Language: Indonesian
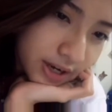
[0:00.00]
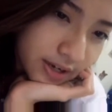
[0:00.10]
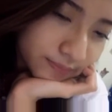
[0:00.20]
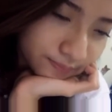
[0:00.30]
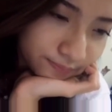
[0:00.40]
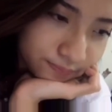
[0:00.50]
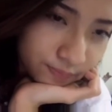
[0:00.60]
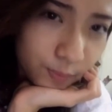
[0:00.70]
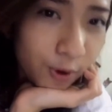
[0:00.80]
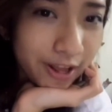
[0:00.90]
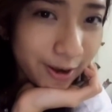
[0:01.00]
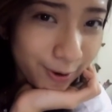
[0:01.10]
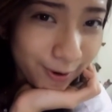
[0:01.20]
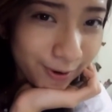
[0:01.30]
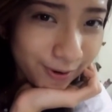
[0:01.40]
nggak? Boleh
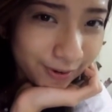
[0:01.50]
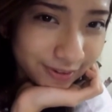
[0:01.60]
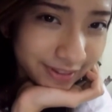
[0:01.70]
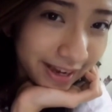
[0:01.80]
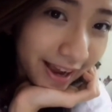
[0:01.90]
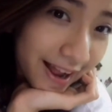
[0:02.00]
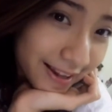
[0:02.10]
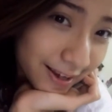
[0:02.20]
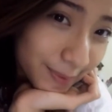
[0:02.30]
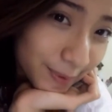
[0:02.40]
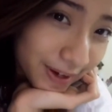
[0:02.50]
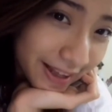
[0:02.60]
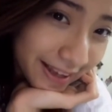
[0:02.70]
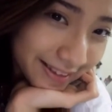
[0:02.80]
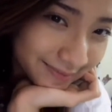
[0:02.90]
dong, ya kali nggak
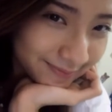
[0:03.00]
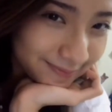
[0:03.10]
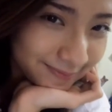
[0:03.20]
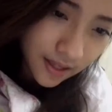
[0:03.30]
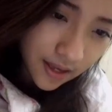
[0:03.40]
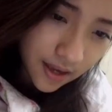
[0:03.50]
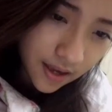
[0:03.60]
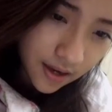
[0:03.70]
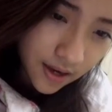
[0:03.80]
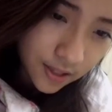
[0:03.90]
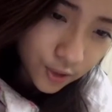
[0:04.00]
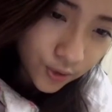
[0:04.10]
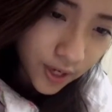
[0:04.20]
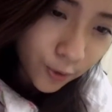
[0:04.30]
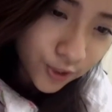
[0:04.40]
boleh Nat
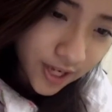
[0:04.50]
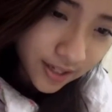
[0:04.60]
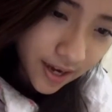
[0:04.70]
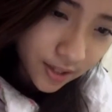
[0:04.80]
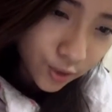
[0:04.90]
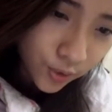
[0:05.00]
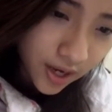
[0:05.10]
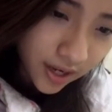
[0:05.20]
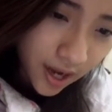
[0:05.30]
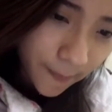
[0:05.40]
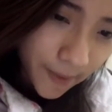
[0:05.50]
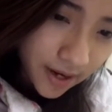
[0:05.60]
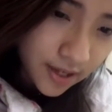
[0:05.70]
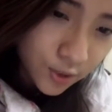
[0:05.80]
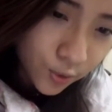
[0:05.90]
suka hujan gak? Suka kenapa?
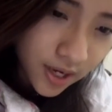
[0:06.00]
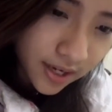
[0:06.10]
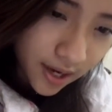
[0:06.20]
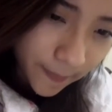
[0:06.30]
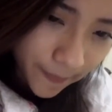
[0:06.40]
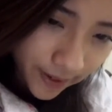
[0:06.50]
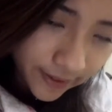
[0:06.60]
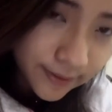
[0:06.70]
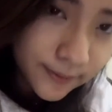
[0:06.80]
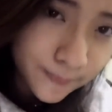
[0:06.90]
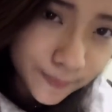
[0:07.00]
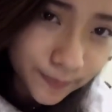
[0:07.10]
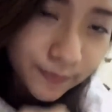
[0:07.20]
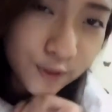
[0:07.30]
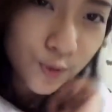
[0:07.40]
Gak suka kenapa?
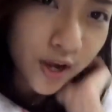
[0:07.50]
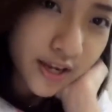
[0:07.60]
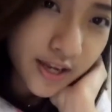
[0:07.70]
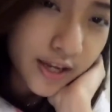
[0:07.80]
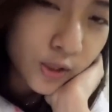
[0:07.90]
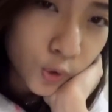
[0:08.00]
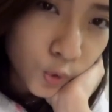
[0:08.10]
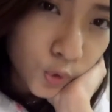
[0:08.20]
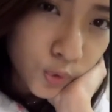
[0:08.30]
Hmm, sukanya itu